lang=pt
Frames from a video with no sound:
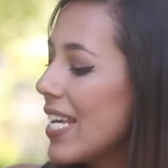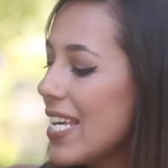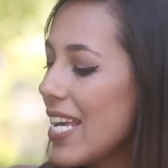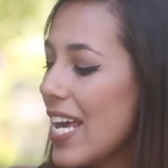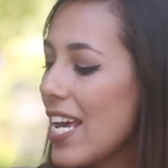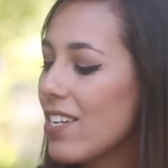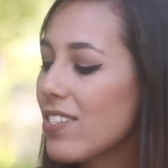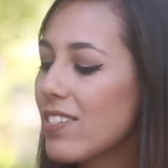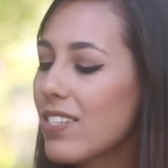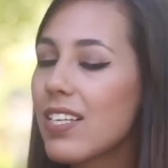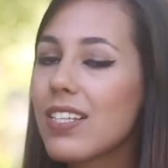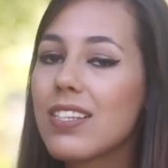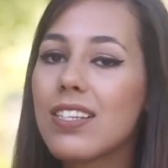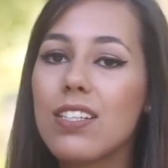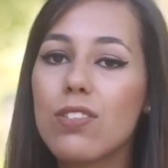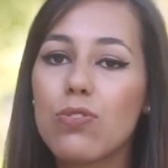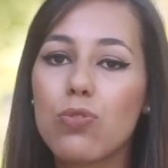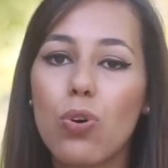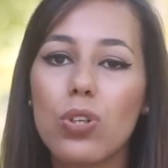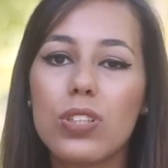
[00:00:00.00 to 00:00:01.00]
E esta
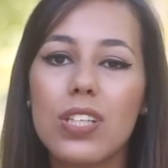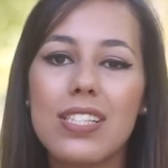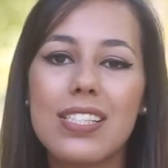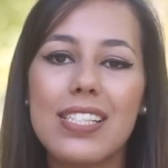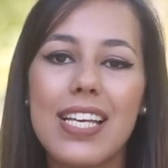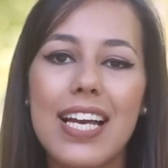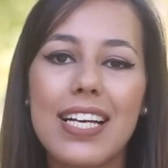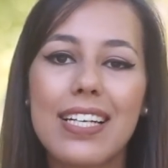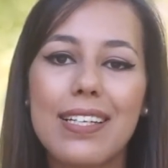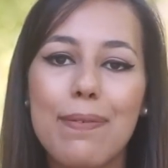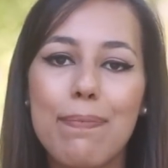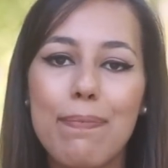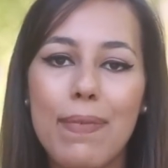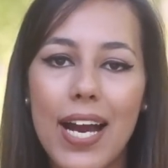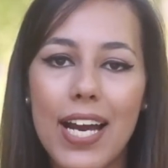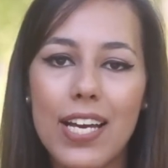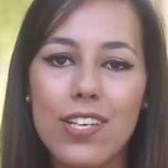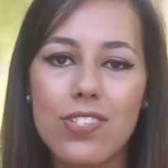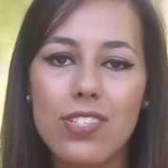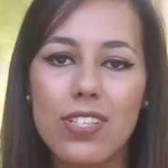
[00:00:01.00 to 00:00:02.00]
de todas é a que
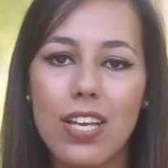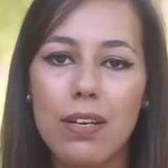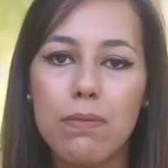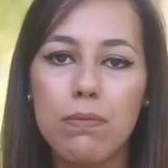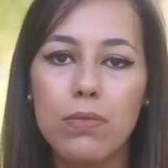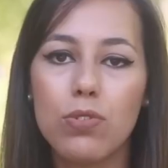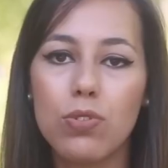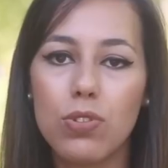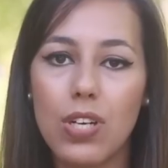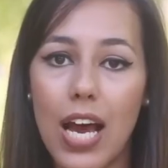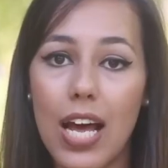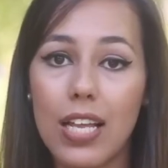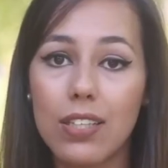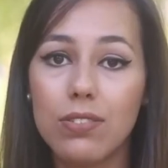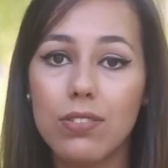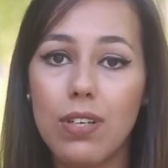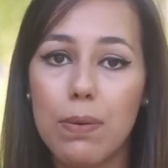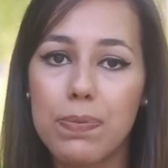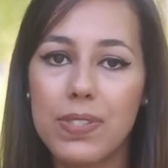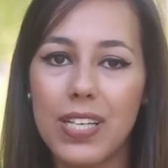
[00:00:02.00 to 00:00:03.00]
mais tenho
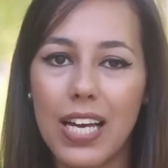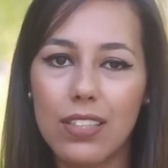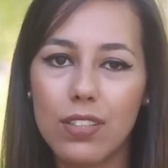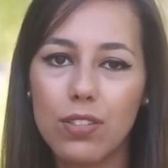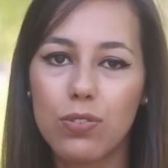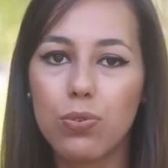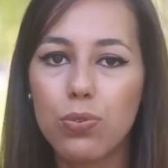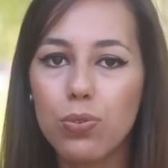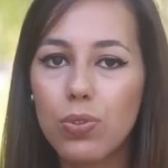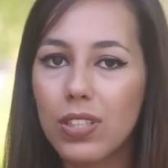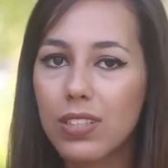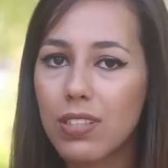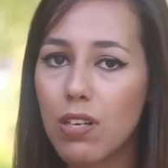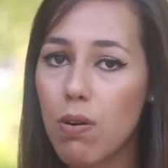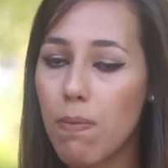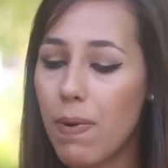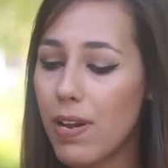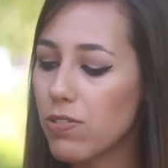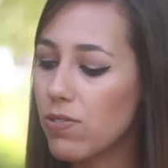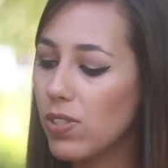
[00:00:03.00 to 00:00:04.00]
dourado, apesar de tudo, a
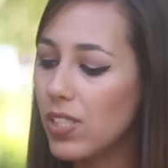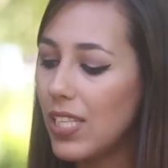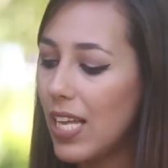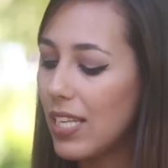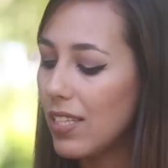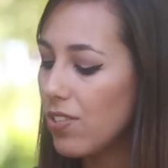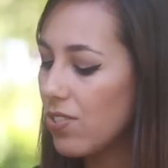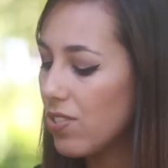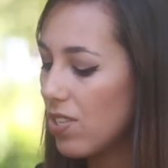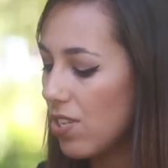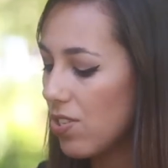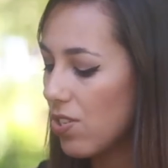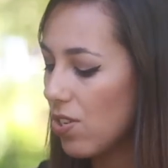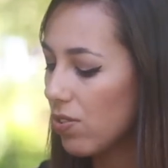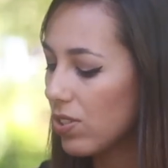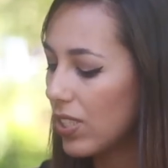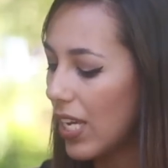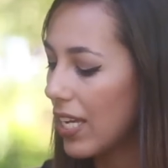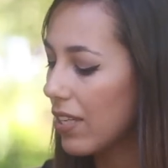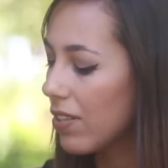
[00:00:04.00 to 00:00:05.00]
que com mais qualidade das três
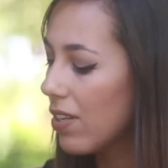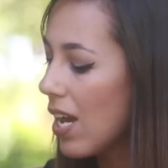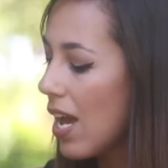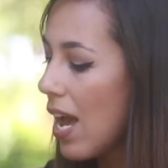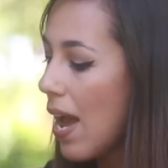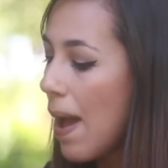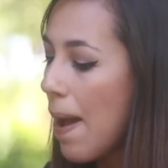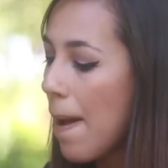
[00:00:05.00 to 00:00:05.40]
que eu tenho.